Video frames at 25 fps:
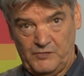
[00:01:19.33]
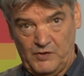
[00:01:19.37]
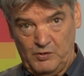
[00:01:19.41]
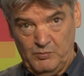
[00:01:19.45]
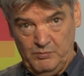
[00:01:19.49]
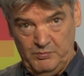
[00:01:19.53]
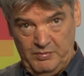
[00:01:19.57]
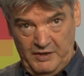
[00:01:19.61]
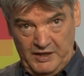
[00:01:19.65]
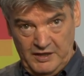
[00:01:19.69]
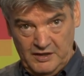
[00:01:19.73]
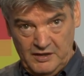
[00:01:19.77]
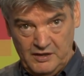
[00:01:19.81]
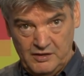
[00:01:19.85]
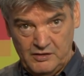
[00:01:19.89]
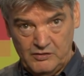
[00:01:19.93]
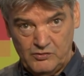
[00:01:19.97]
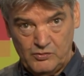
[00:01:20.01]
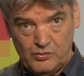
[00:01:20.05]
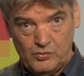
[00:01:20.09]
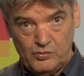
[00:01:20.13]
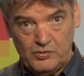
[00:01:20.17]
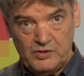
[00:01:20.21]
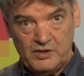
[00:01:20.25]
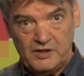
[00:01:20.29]
Und pendeln
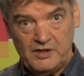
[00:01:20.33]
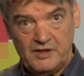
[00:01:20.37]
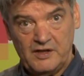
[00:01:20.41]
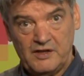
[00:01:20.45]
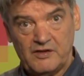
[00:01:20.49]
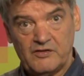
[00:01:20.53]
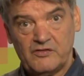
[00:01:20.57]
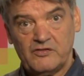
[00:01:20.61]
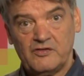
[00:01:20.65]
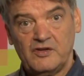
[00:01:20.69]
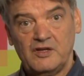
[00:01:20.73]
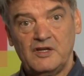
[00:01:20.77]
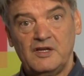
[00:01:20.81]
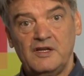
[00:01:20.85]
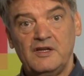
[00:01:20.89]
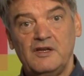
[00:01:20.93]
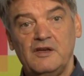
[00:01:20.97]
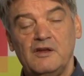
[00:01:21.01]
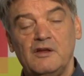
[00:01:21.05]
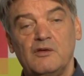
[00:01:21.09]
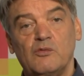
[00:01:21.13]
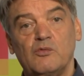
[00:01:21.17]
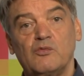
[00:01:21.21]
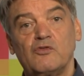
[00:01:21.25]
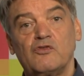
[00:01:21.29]
tut in erster
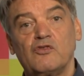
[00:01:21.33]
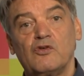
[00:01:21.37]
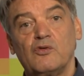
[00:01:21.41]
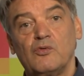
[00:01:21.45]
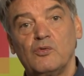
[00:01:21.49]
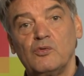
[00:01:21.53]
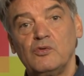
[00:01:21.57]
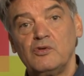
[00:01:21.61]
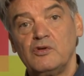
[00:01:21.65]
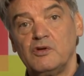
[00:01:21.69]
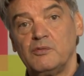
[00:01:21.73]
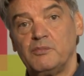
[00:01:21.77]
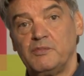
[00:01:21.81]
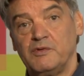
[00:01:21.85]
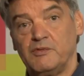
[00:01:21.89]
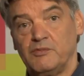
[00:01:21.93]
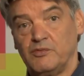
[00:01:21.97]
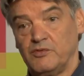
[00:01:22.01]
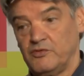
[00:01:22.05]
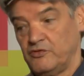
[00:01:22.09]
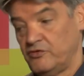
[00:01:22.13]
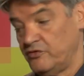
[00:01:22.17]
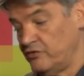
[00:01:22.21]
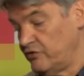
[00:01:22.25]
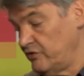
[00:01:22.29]
Linie unser
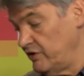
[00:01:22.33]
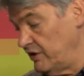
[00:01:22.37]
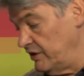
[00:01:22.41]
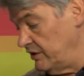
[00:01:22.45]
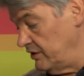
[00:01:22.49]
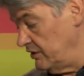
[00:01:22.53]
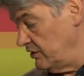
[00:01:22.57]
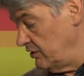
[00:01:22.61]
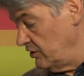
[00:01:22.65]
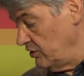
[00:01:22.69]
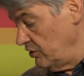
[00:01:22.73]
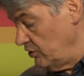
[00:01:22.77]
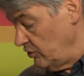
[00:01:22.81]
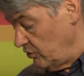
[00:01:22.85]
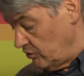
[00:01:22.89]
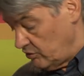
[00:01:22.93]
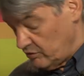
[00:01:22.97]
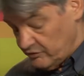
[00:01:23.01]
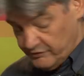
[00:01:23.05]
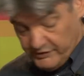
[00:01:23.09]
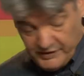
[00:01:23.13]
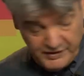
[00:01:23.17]
Unterbewusstsein. Und